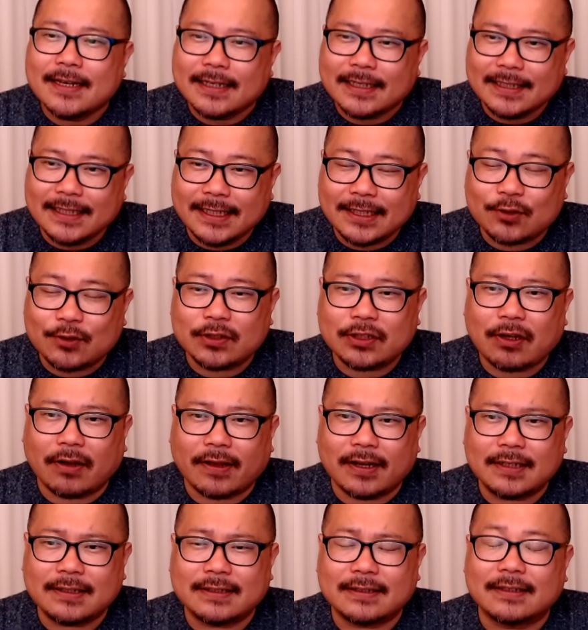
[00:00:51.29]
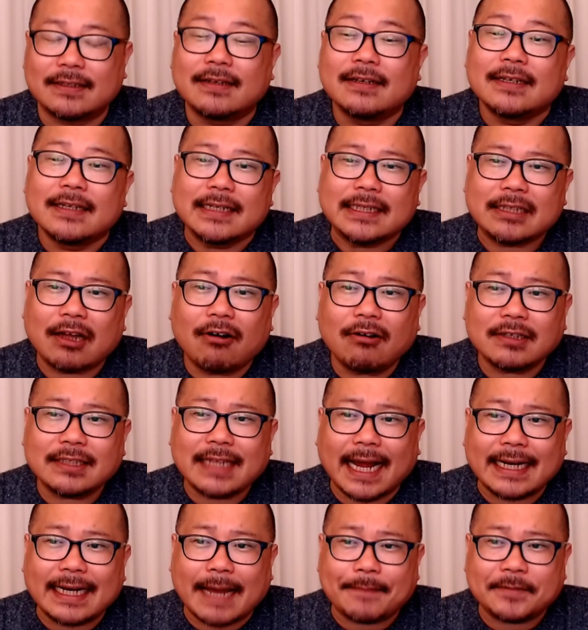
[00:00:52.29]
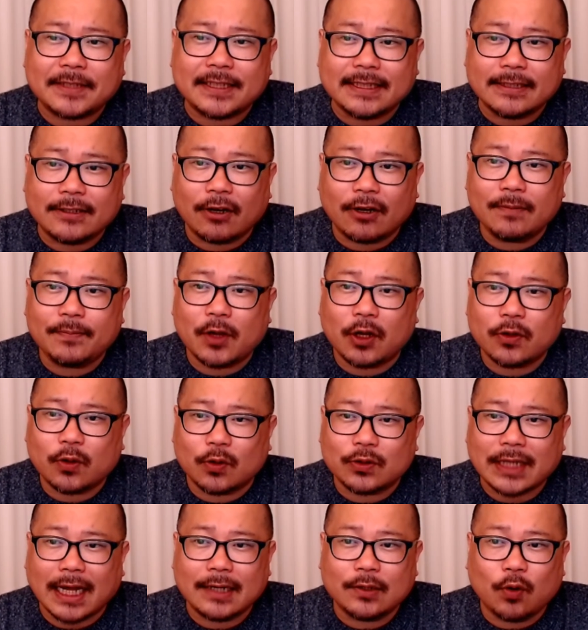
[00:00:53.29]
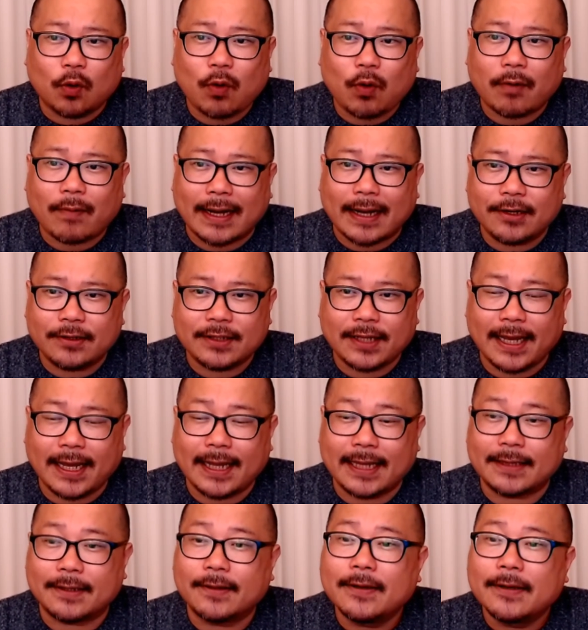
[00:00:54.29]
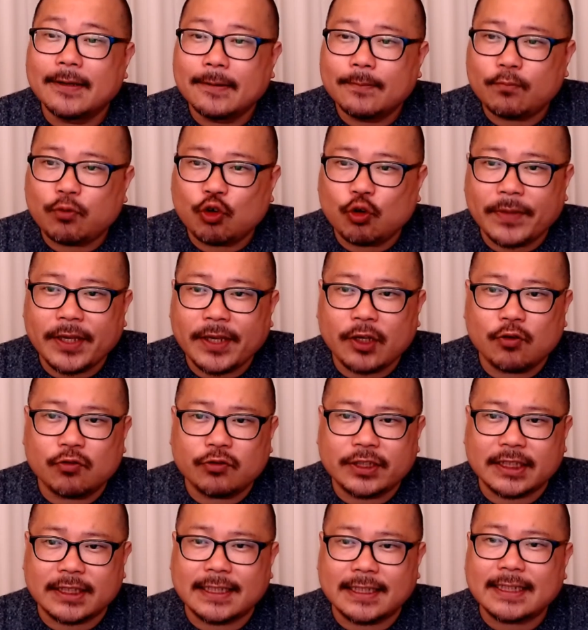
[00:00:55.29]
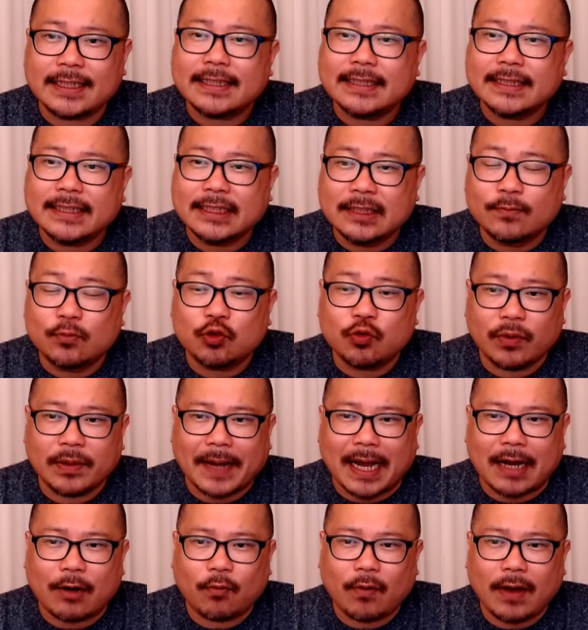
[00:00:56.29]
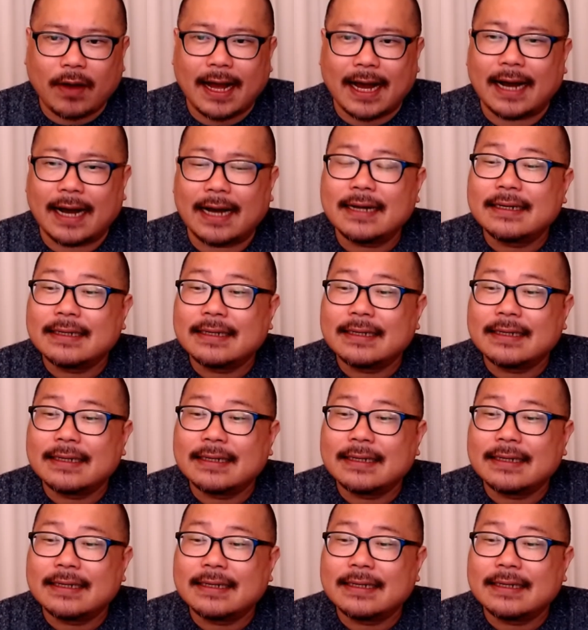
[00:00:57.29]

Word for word: 이준석이는 성상납 증거인멸 교사 의혹과 관련된 품위 유지 의무 위반과